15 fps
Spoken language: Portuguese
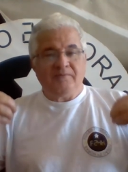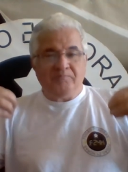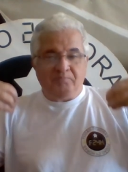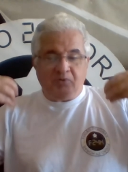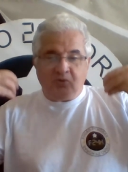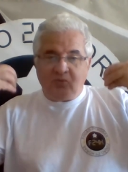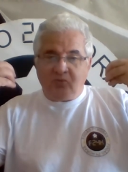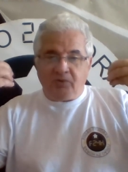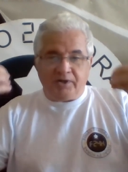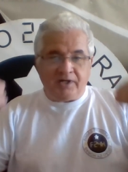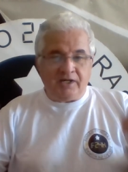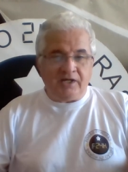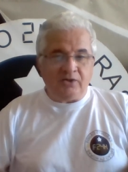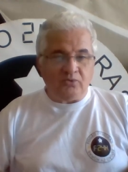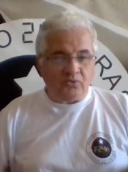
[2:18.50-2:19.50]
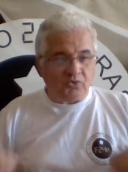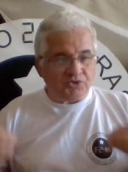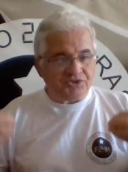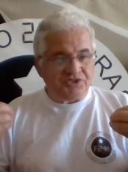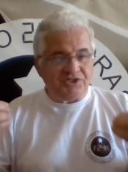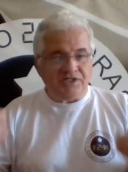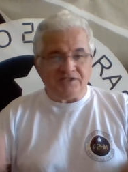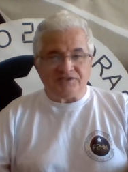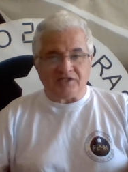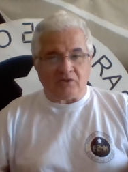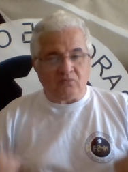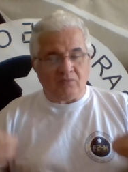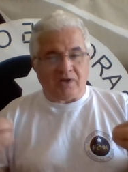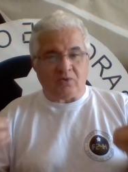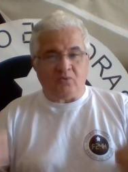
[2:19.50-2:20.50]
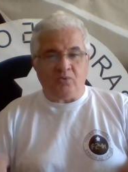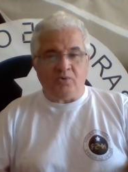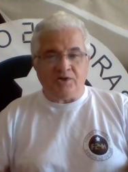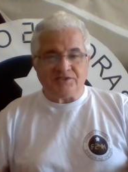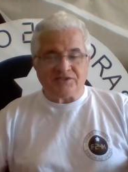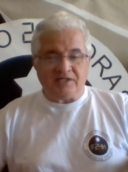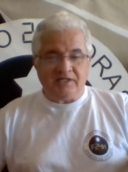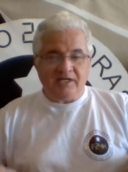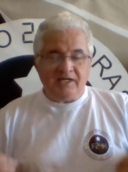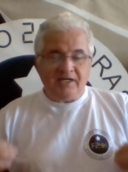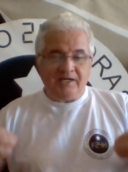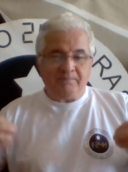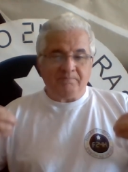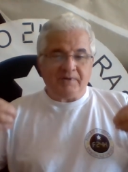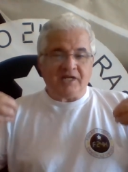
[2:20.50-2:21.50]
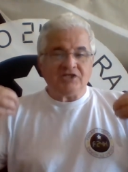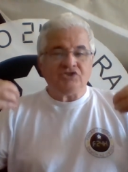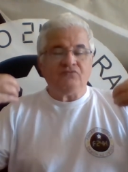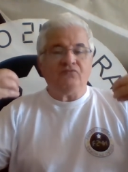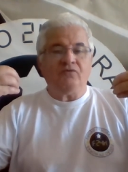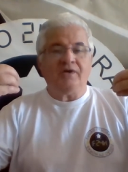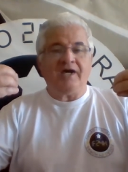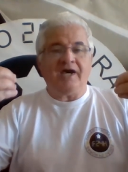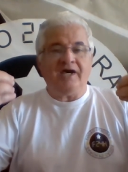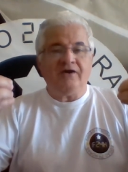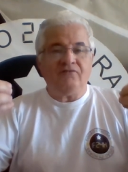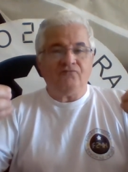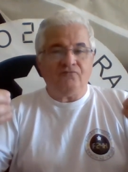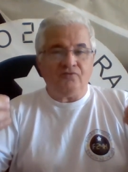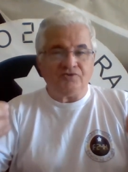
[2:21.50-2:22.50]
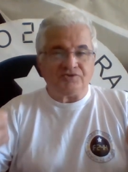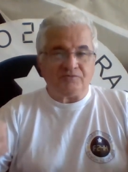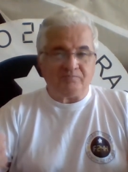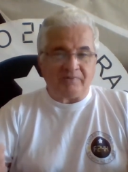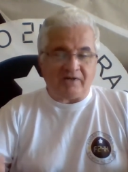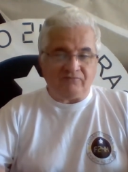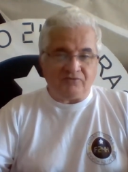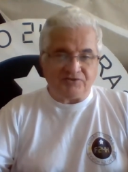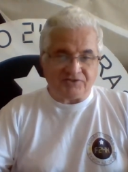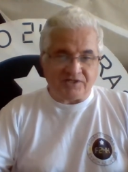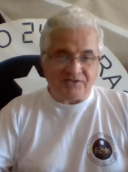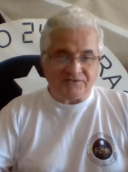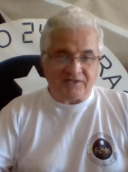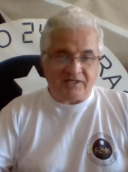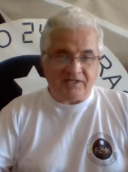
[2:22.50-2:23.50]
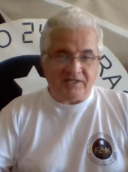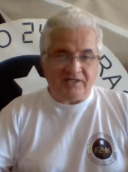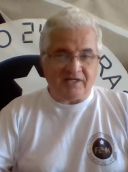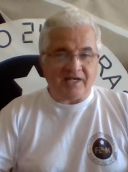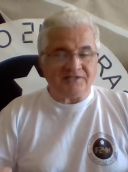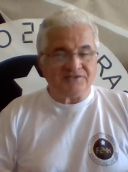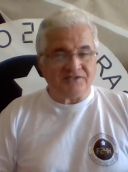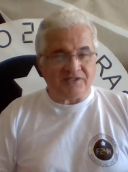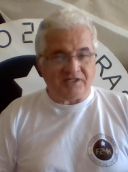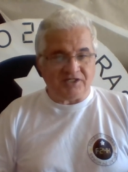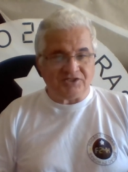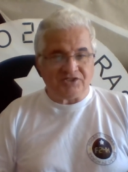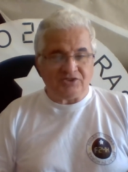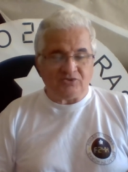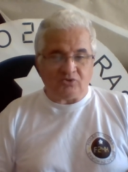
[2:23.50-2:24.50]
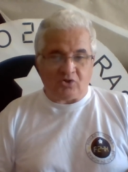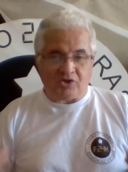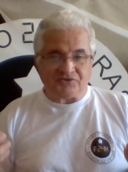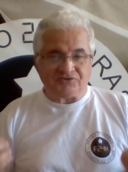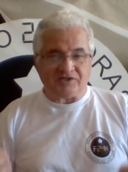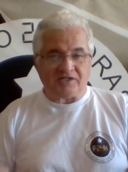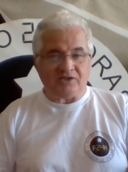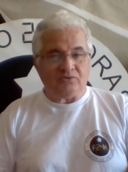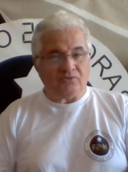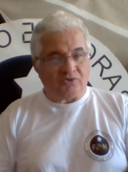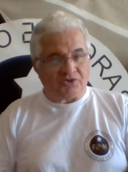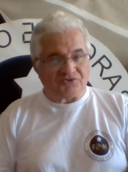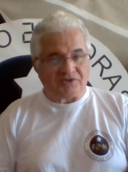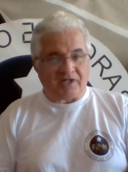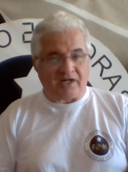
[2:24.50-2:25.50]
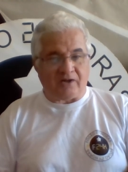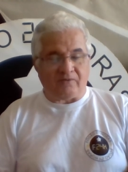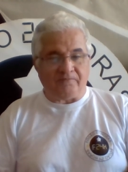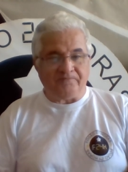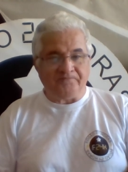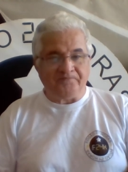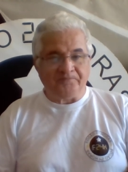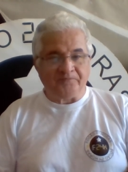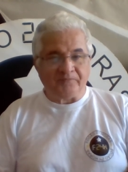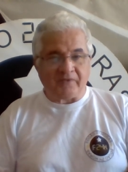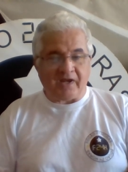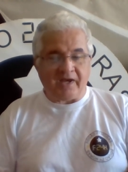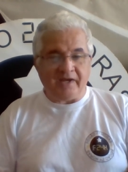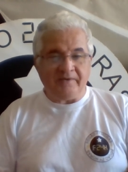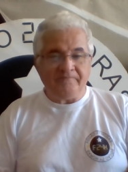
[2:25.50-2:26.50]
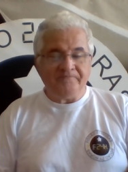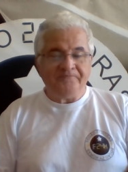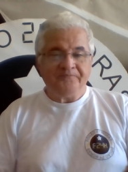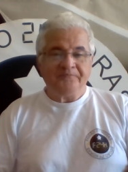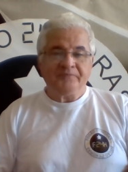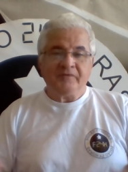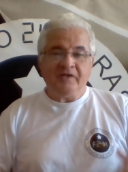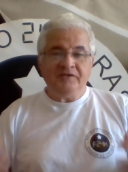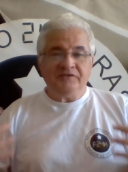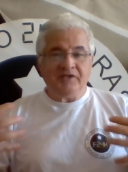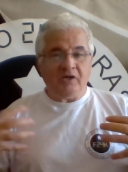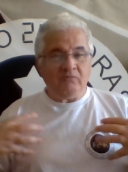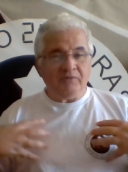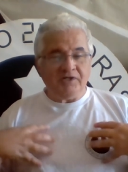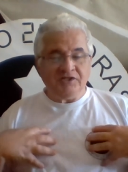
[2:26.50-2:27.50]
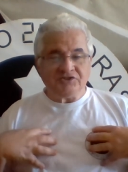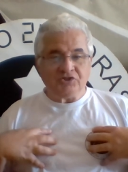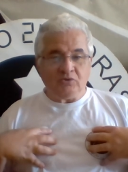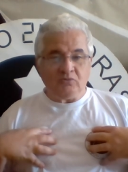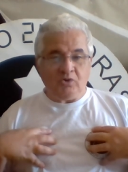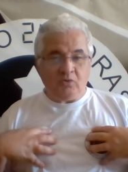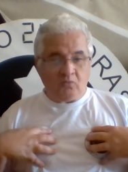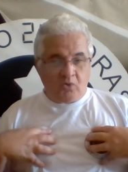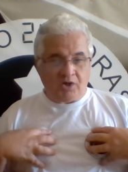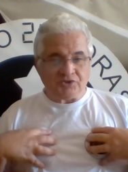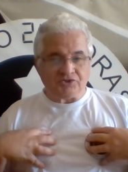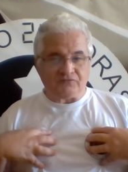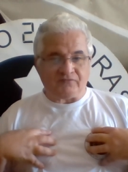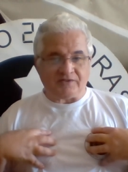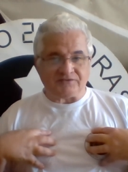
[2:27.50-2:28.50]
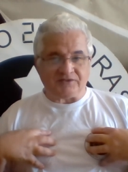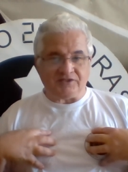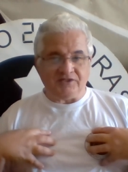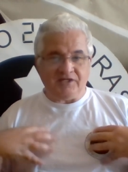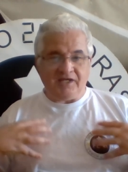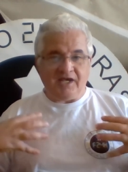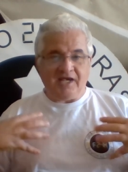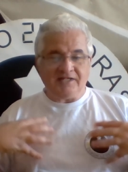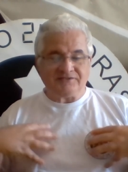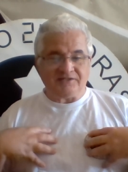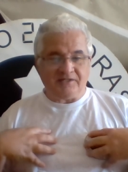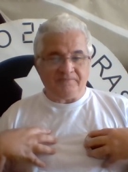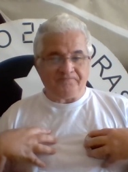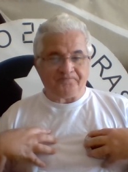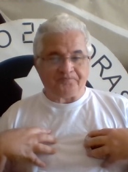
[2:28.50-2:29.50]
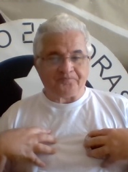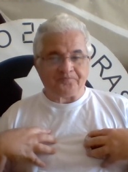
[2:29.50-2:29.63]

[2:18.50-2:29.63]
procurando notícia, alguma coisa, para divulgar para vocês aí, assinantes nossos aqui no nosso canal, tá? Então, isso eu, eu gosto de fazer. Essa